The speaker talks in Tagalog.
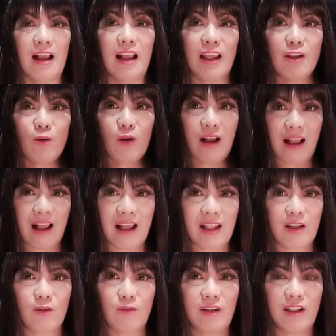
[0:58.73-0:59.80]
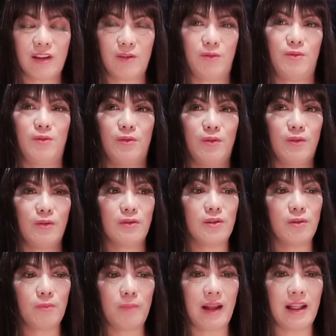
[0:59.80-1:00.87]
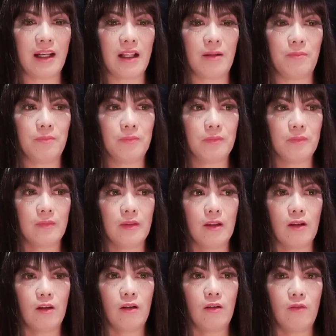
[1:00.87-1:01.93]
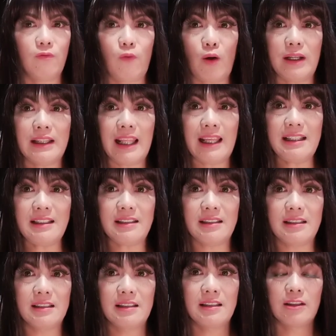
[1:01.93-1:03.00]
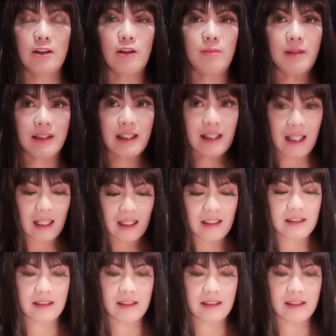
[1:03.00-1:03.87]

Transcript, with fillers: ngayong araw na to. Oo. So, parang 4 days dumating kagad